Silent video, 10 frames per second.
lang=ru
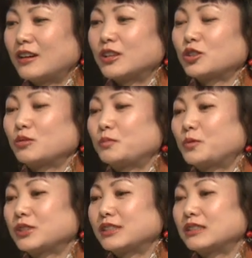чтобы
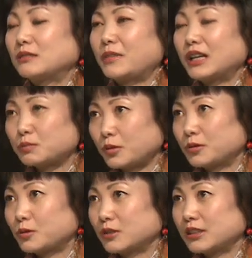получить
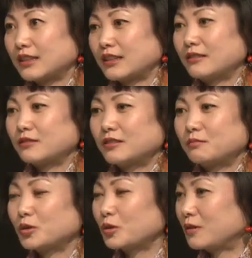паспорт русский,
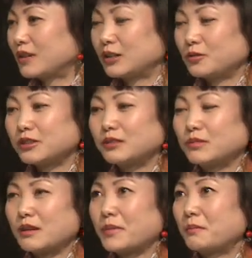много людей
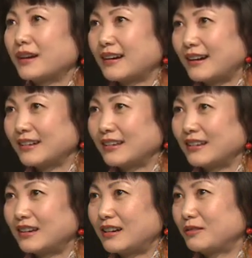мне
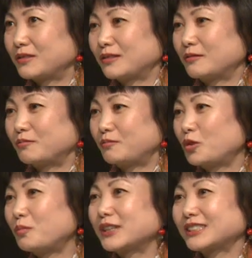помогали. А вот э,
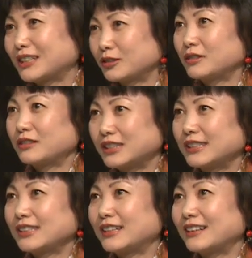помощь, которую
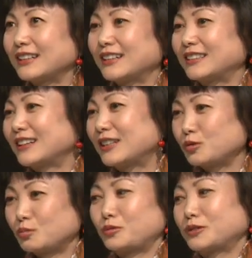все делали, я не
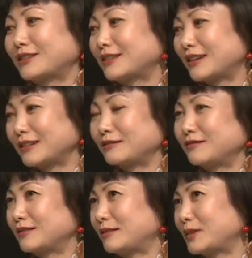хочу просто так
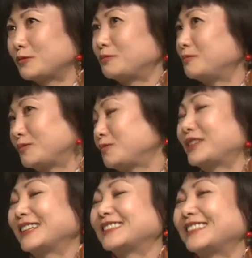на воду
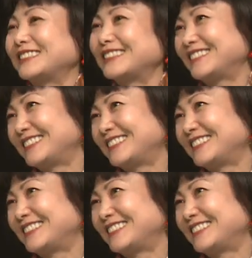бросать.